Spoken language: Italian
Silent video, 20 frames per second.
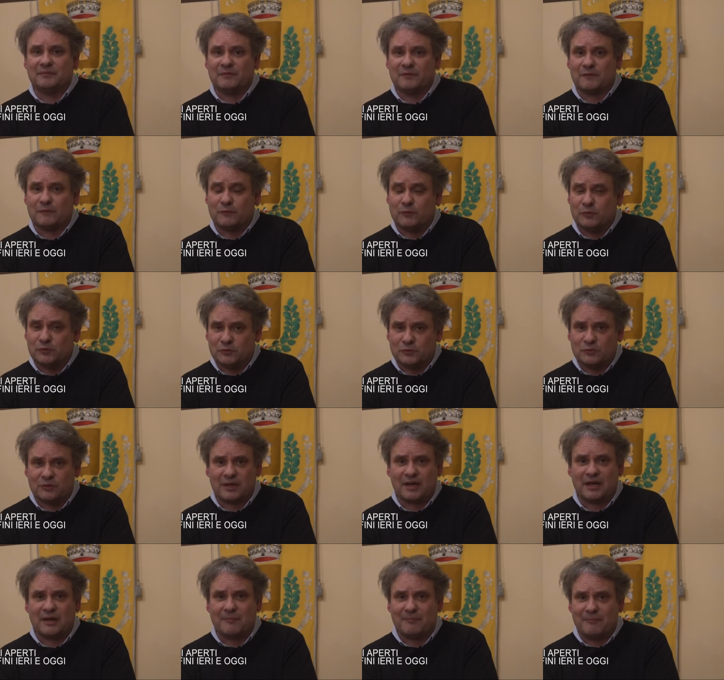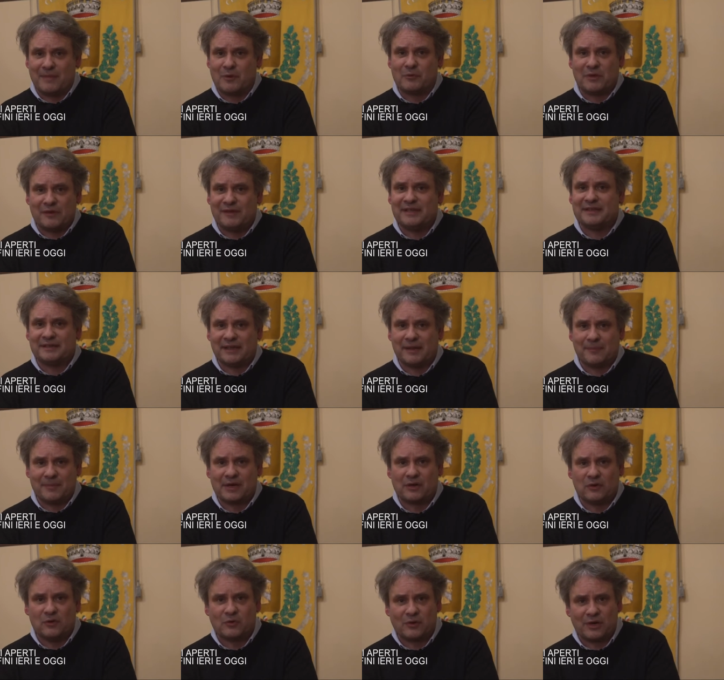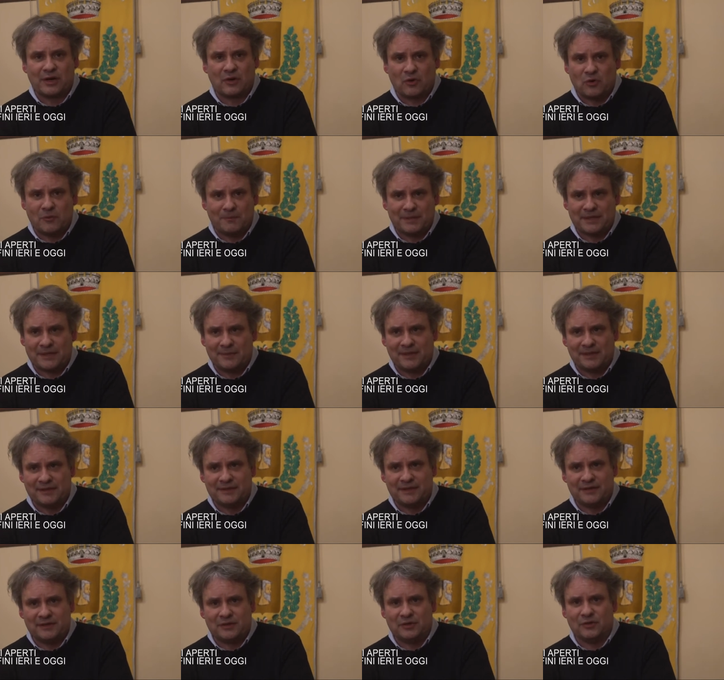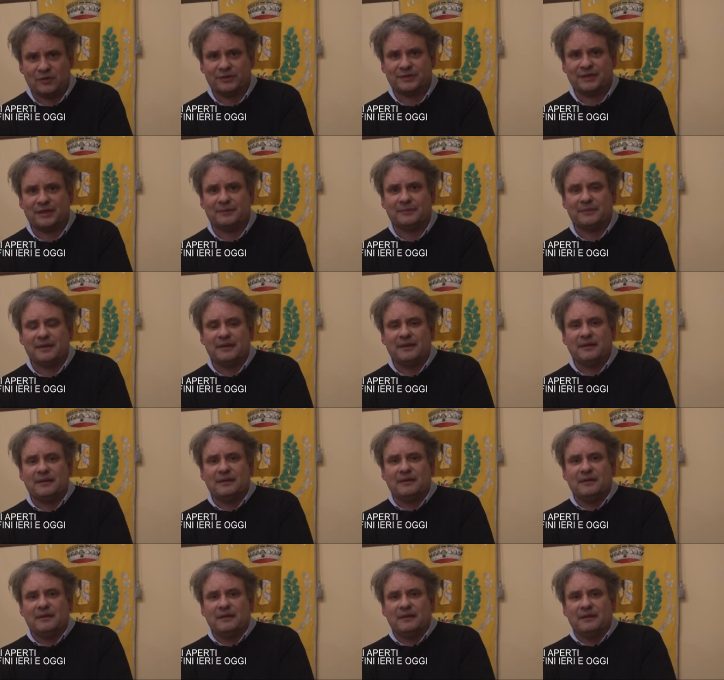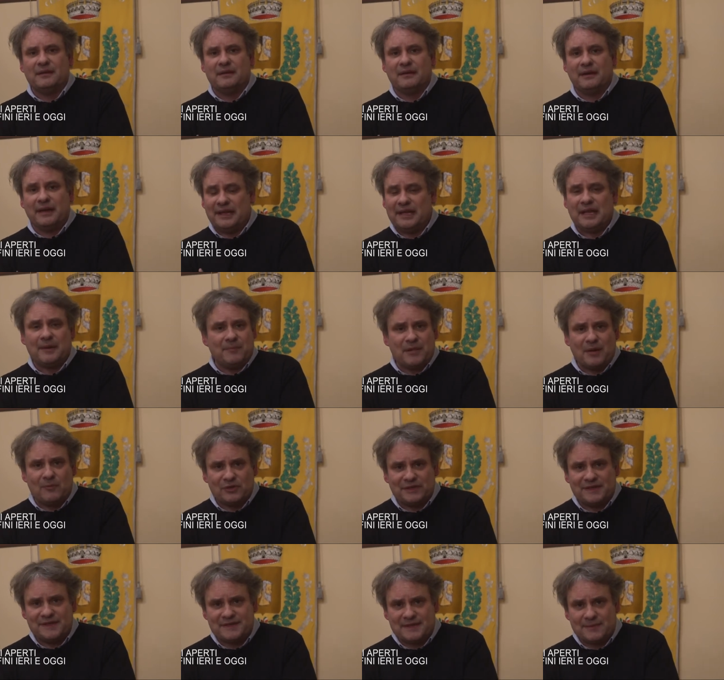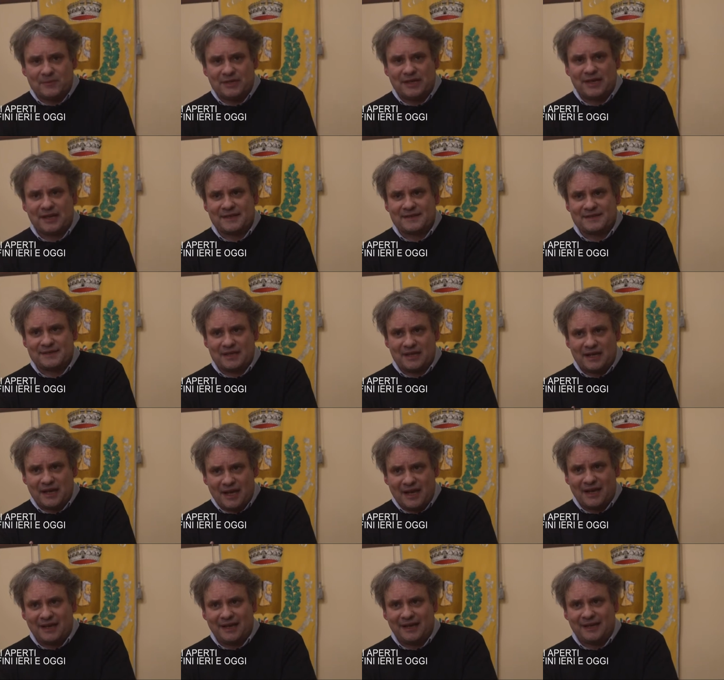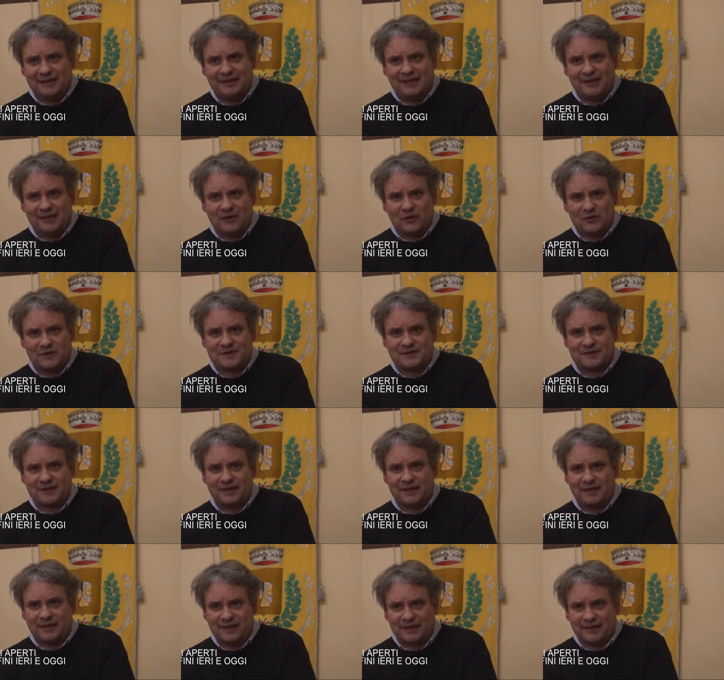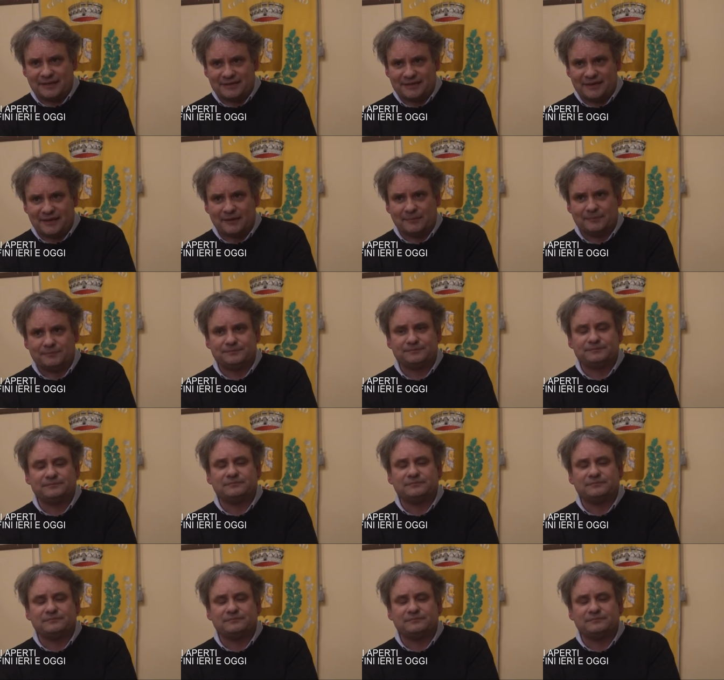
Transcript: futura, ma una vita che per loro era completamente ignota. E ne abbiamo testimonianza anche nelle nostre realtà.